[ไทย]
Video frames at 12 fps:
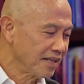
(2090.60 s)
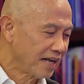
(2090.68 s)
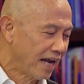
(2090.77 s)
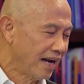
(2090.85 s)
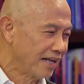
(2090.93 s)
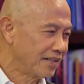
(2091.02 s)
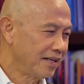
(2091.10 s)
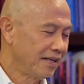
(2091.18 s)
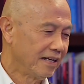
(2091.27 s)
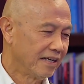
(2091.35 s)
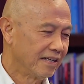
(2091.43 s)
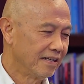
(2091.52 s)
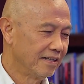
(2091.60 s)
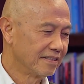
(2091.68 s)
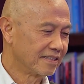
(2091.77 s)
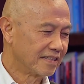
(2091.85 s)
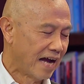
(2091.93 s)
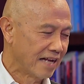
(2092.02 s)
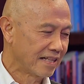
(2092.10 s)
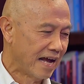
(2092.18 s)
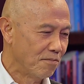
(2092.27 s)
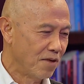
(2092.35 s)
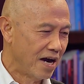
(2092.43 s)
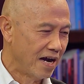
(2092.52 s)
ยินที่ไหนหลายที่ศาล
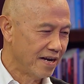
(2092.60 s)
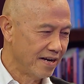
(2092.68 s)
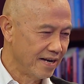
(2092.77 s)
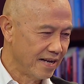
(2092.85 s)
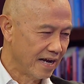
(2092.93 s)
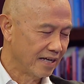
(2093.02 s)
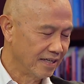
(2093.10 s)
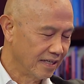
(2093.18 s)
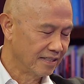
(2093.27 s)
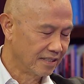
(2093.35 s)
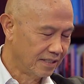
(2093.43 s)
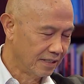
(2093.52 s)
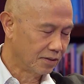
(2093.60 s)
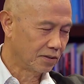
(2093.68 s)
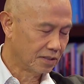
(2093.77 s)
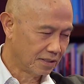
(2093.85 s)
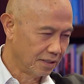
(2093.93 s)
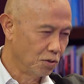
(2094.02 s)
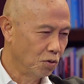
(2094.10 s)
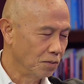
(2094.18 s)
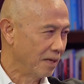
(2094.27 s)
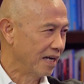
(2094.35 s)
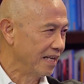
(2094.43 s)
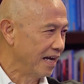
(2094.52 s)
ถามว่าเนี่ยเงินที่ซื้อหุ้น
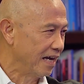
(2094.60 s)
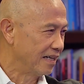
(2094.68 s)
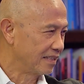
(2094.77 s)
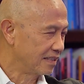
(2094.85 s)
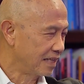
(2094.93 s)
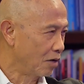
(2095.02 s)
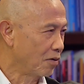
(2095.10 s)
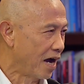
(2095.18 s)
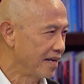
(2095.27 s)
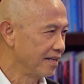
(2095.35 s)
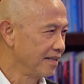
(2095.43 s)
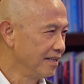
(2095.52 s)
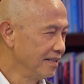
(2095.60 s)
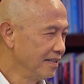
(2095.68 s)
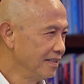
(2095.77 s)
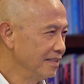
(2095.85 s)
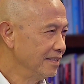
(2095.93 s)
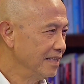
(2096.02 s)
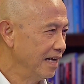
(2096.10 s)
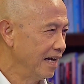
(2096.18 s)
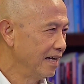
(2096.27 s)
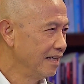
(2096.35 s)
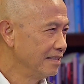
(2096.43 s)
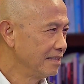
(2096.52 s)
มาเนี่ยเท่าไหร่นะ
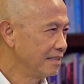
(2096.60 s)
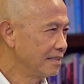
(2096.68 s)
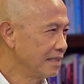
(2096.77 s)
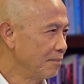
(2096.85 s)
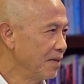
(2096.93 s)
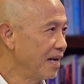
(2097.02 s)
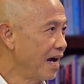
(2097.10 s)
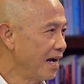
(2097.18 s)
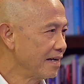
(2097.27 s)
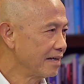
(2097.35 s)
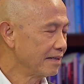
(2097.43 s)
จำไม่ได้